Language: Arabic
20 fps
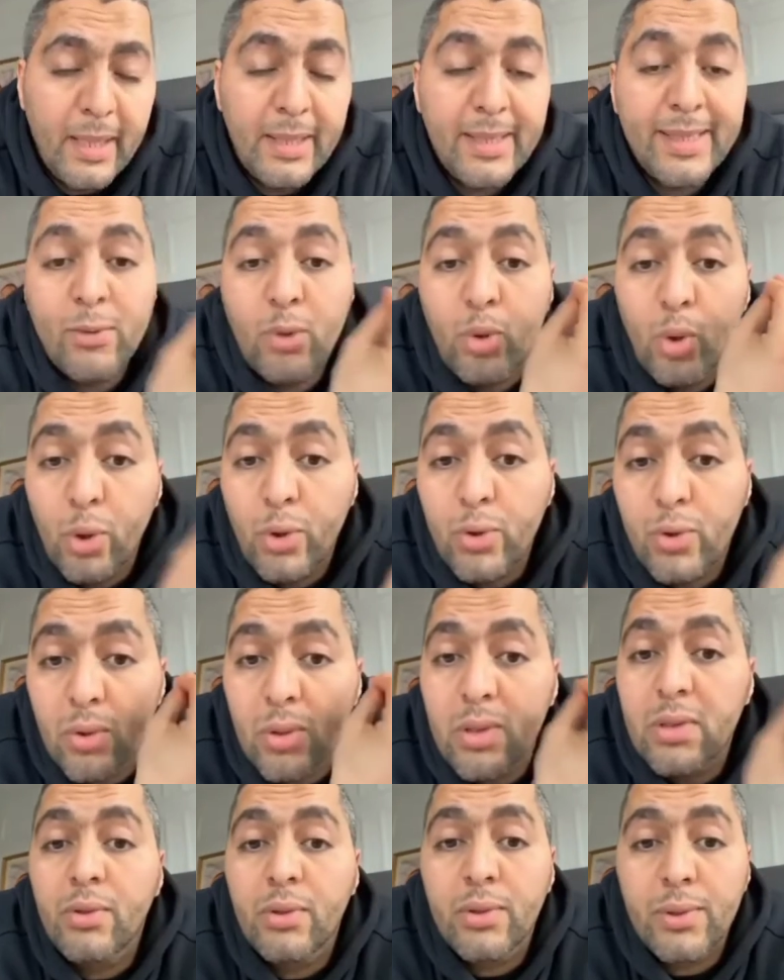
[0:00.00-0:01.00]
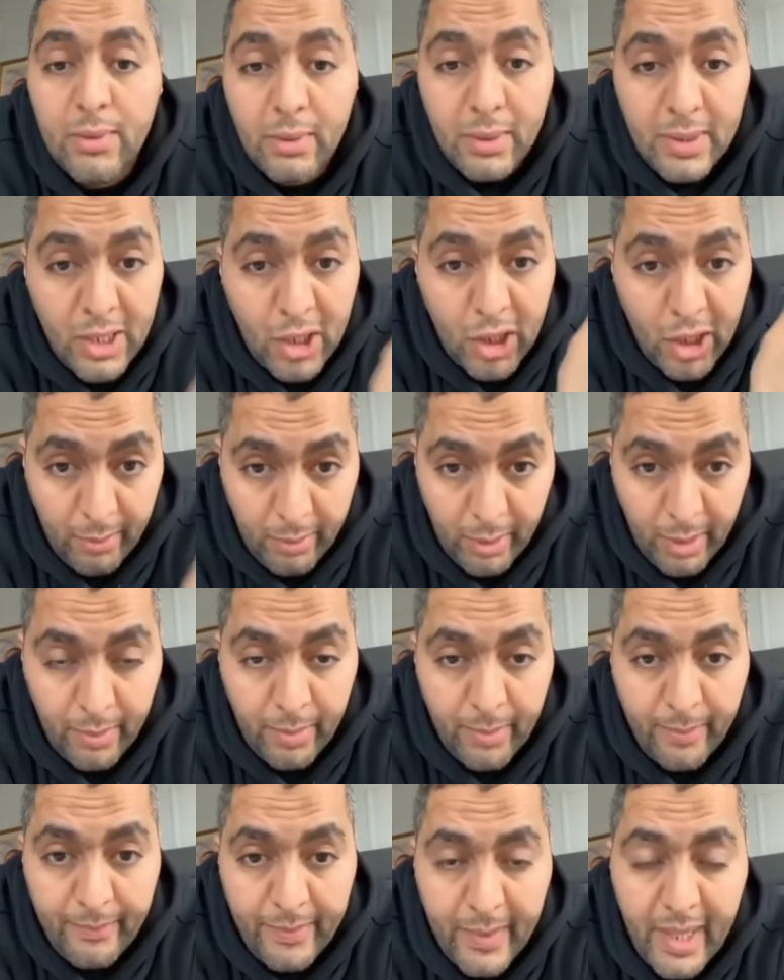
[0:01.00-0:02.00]
سورتو سورتو للشباب
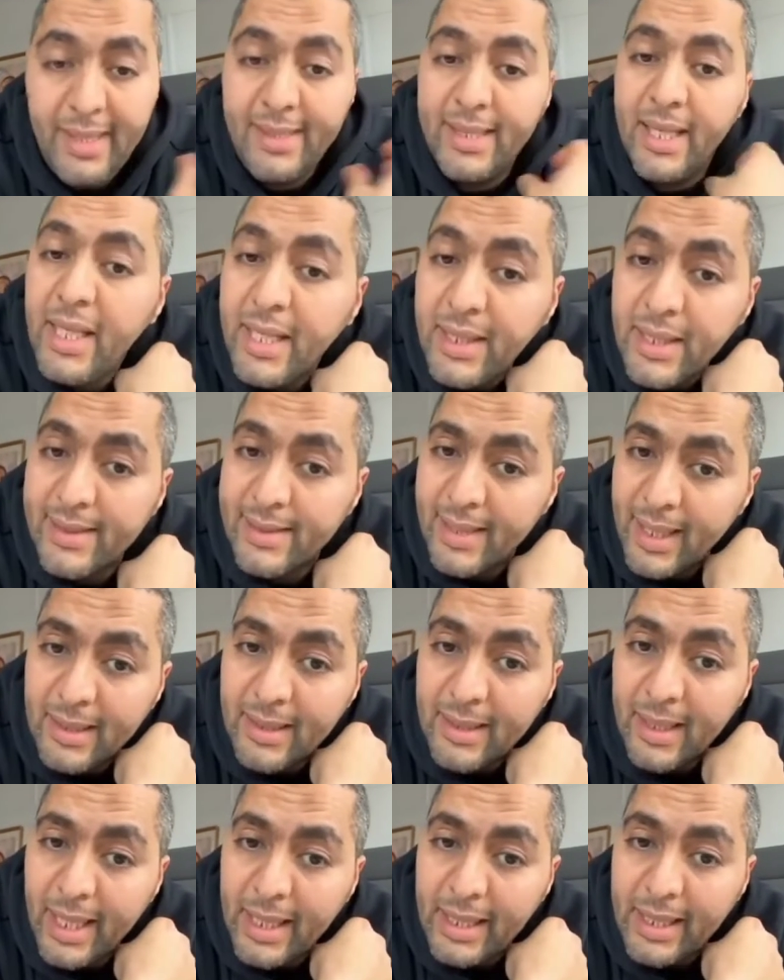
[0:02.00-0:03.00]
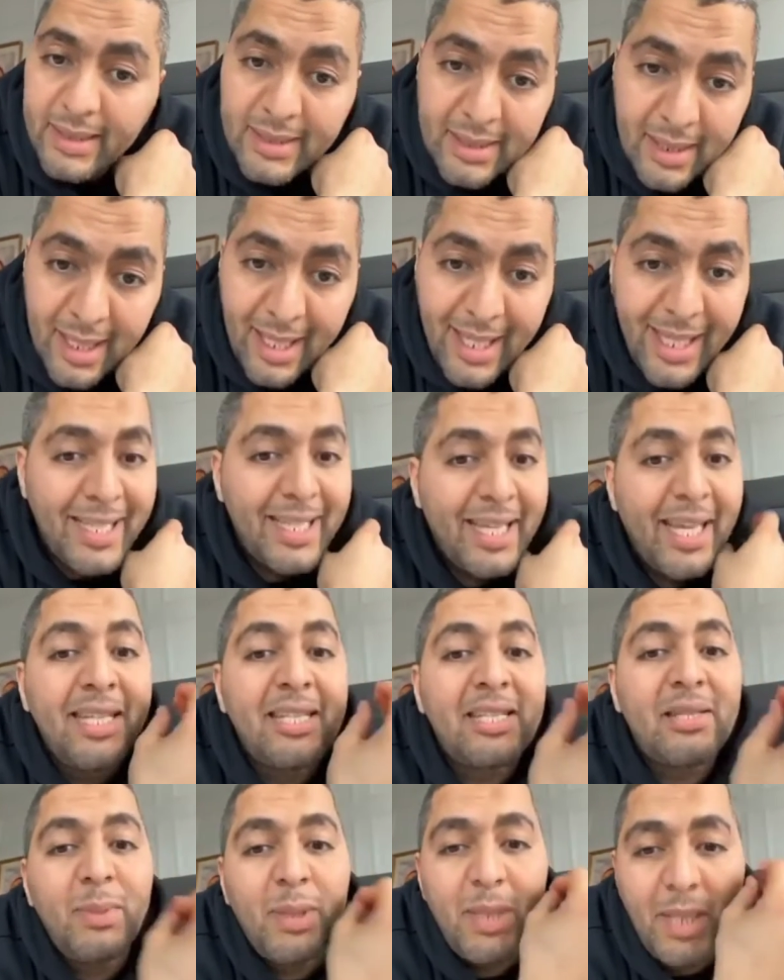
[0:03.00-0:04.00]
حيت انا درت هذا الغلط
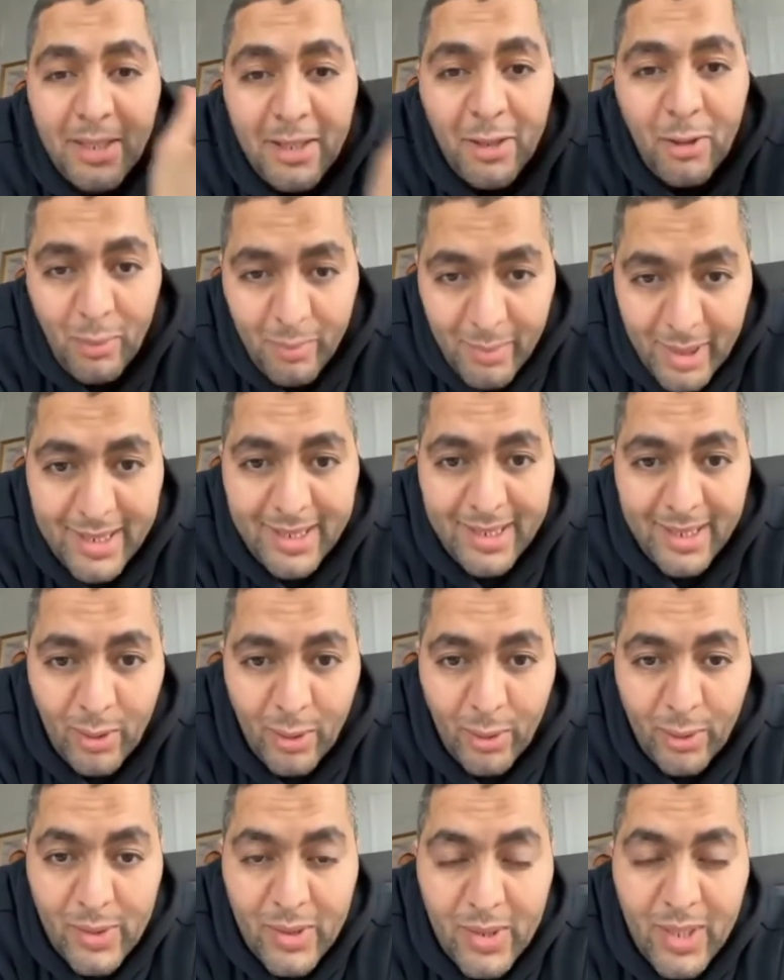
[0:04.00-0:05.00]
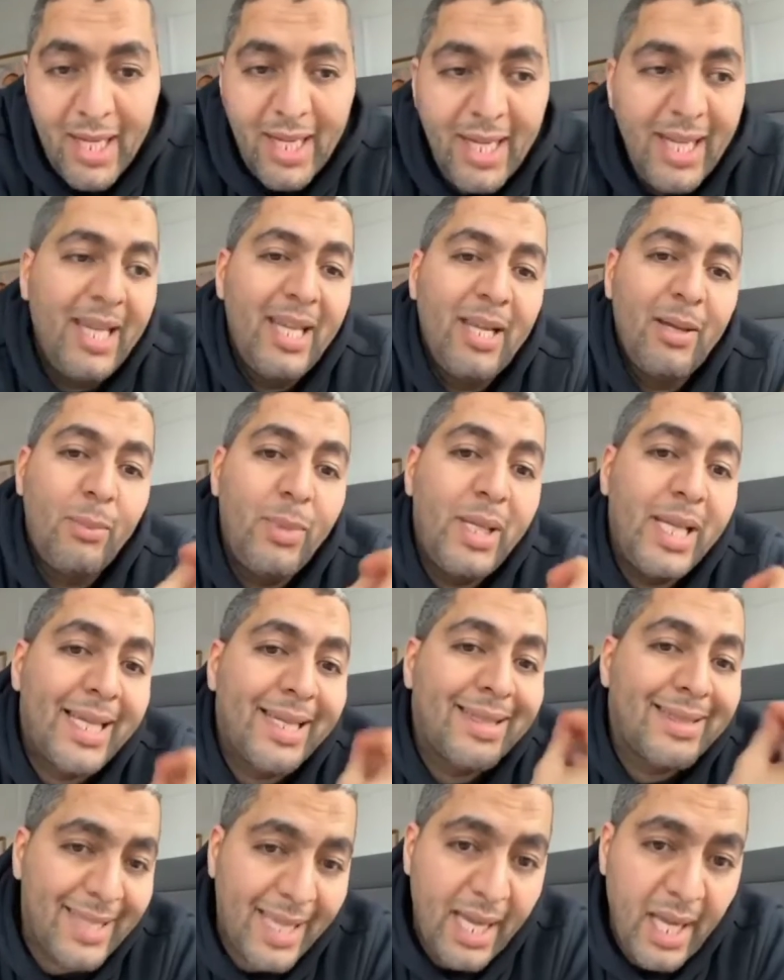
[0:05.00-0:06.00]
كنتمنى انكم ما ديروش ملي
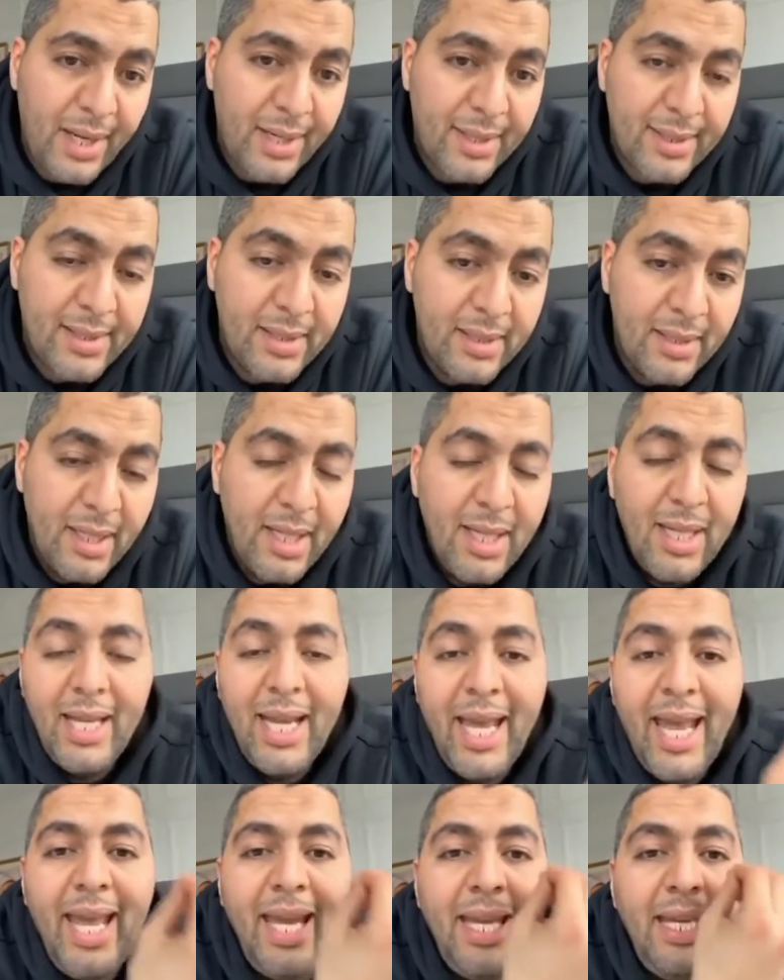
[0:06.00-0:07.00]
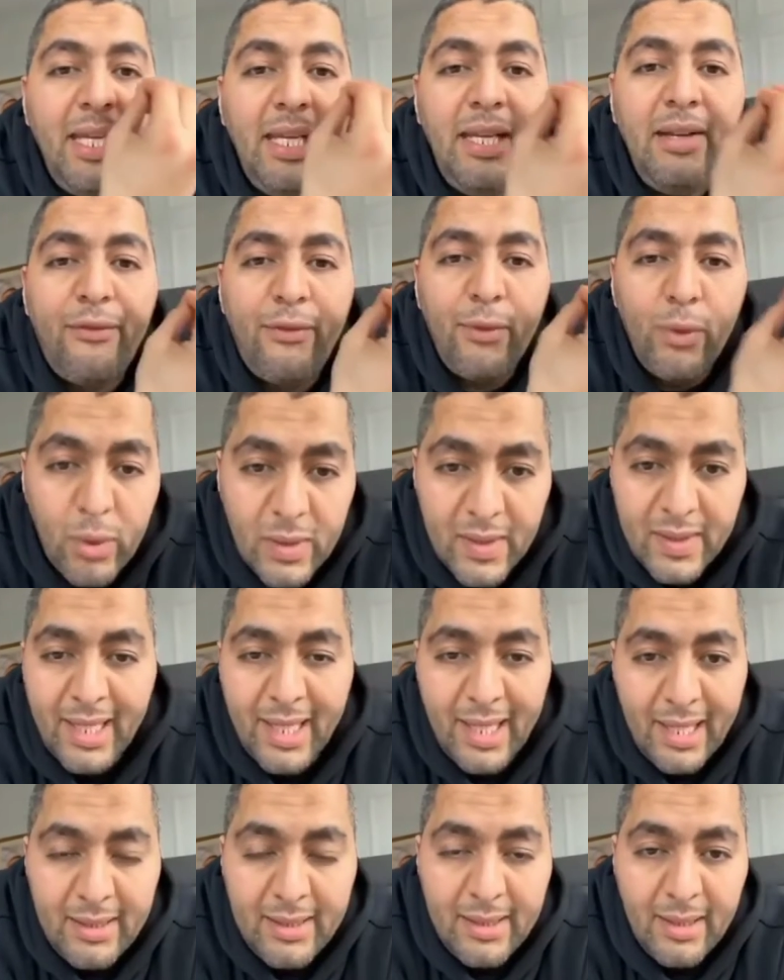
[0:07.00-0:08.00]
كتخرج اي فلوس
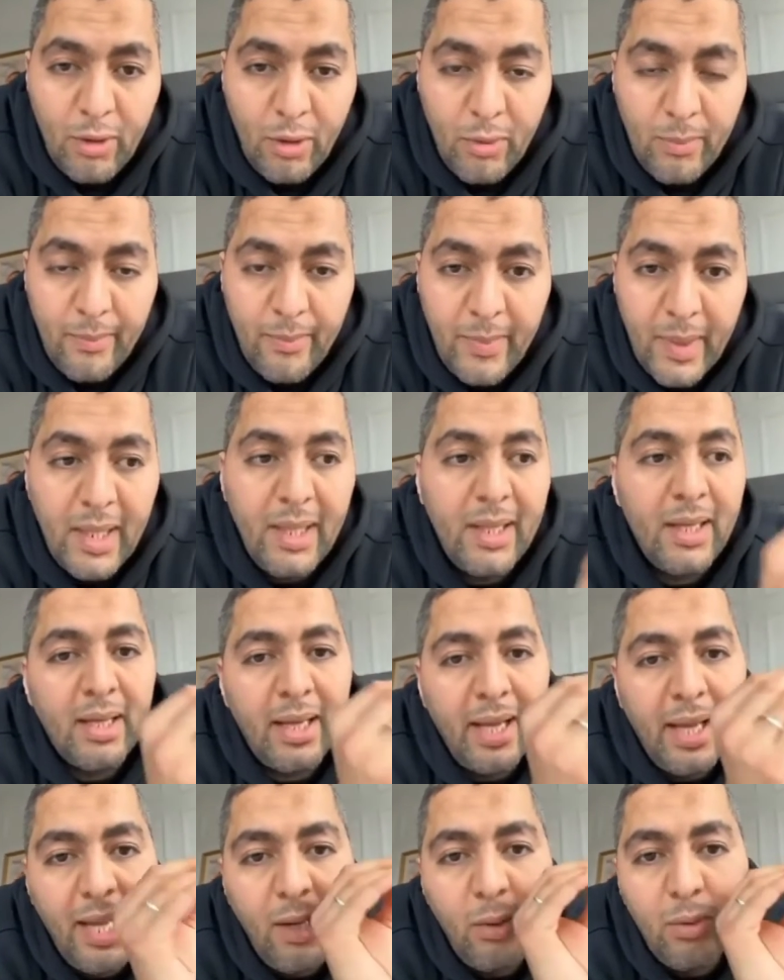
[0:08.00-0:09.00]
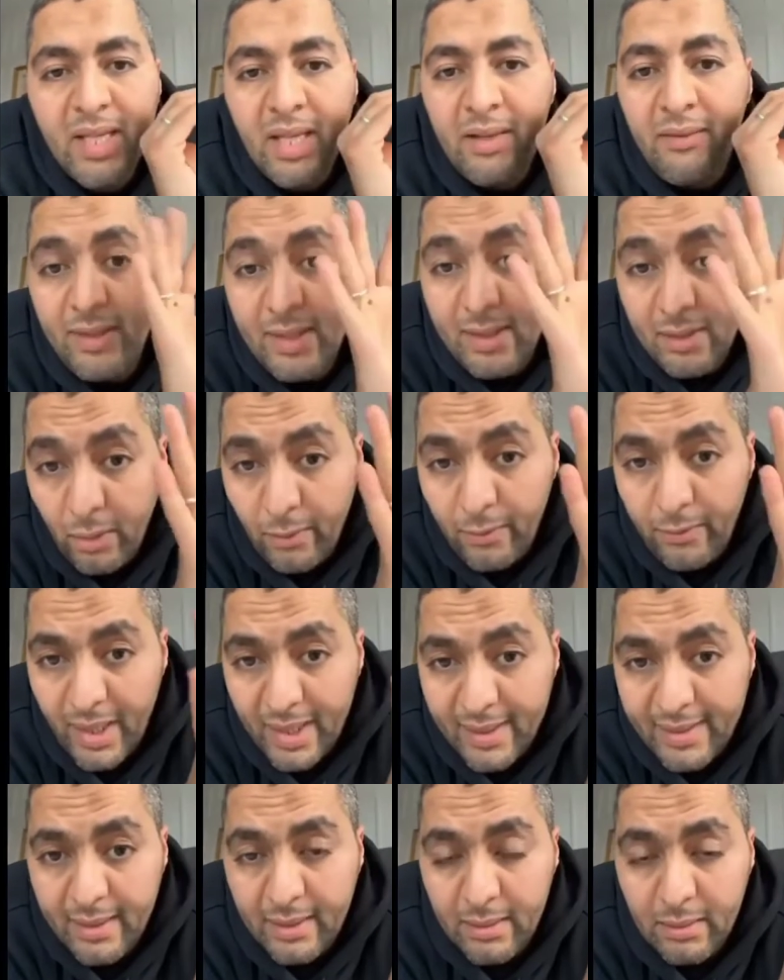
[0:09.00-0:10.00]
دخلتيها حاول انفيسيون في
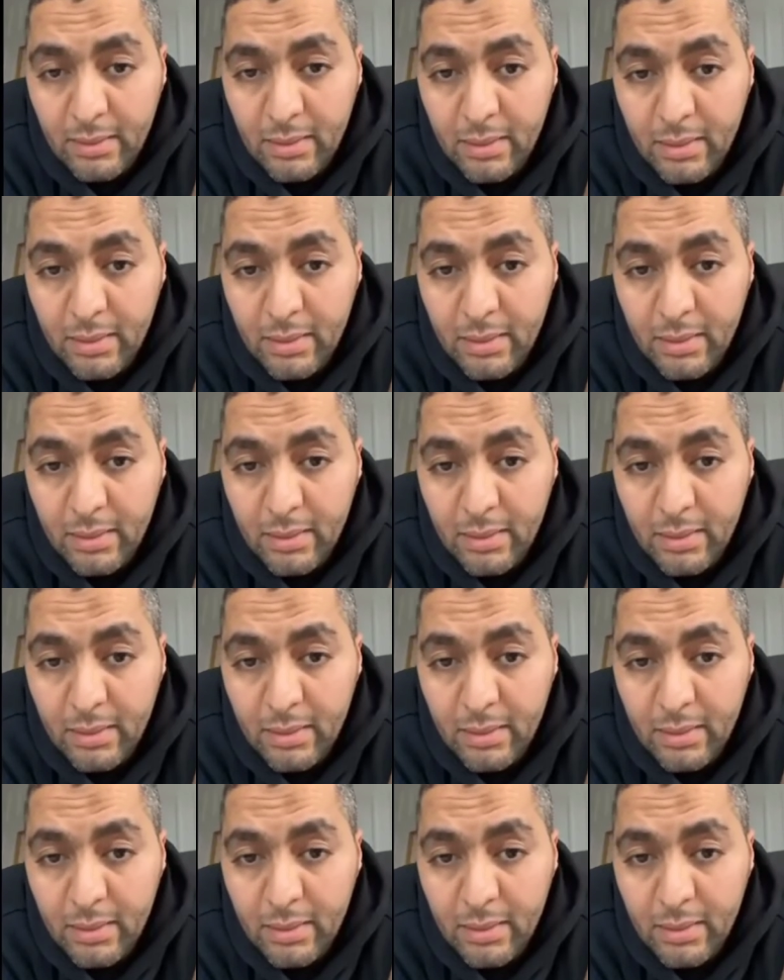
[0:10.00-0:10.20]
راسك